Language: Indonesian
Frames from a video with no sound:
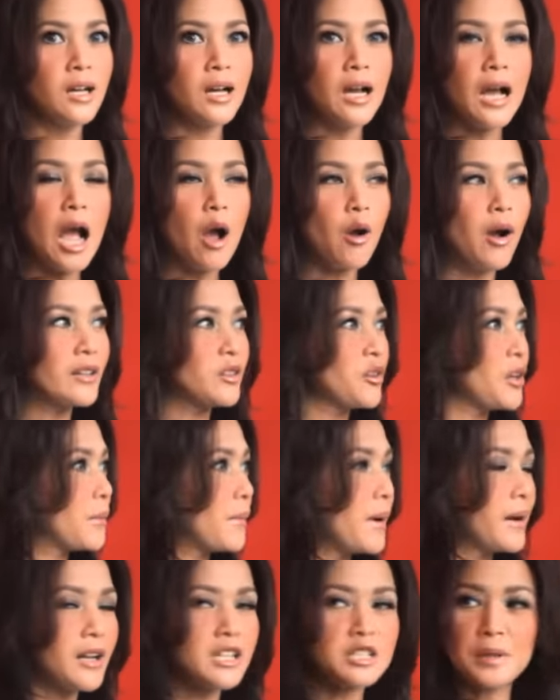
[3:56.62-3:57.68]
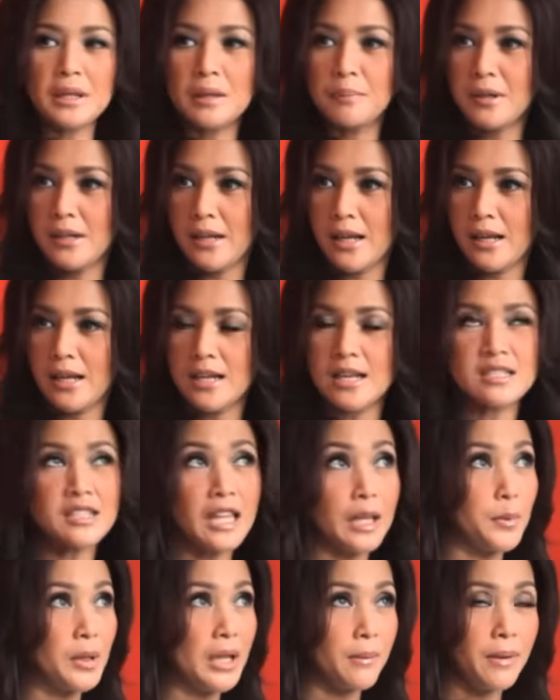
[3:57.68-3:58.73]
aku nggak tahu yang mana statementnya eh
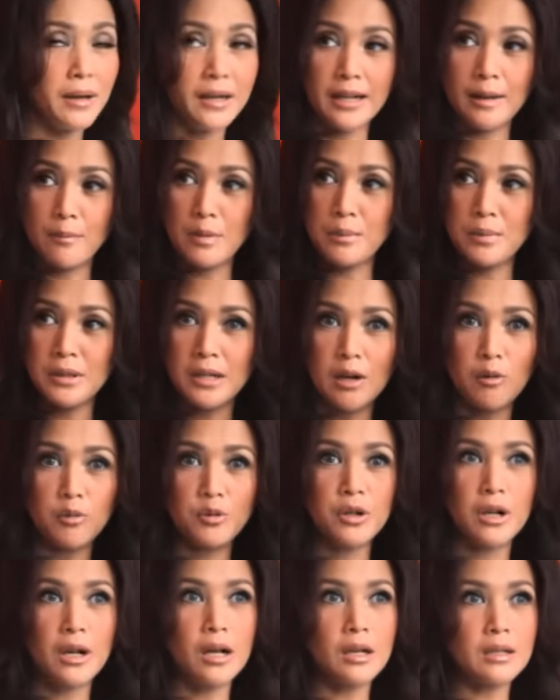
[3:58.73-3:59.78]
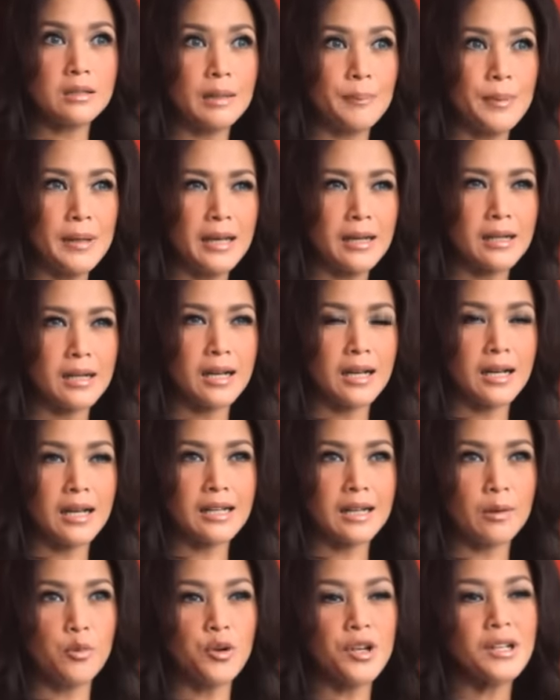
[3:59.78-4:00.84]
statement yang mana yang benar-benar aku tapi karena
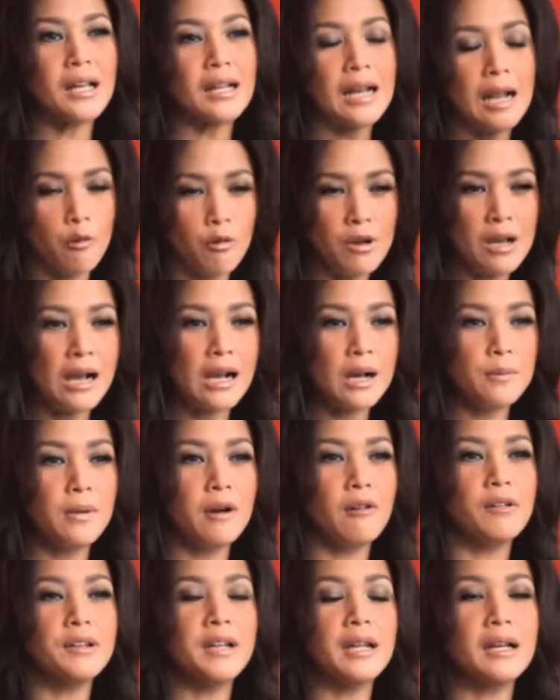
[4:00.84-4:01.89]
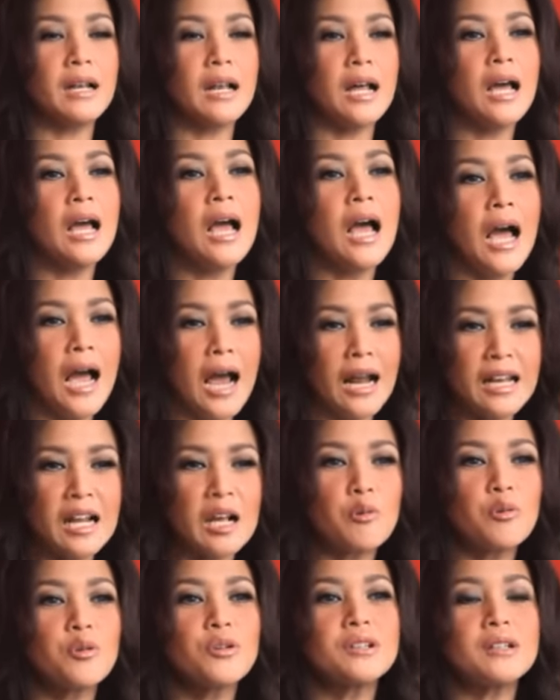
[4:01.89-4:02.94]
karena mungkin karena aku nganggep bahwa dia adalah anak
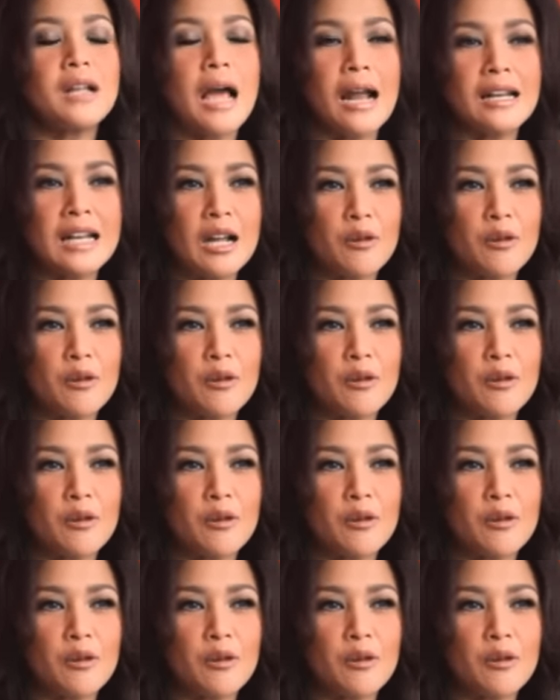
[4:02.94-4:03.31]
anak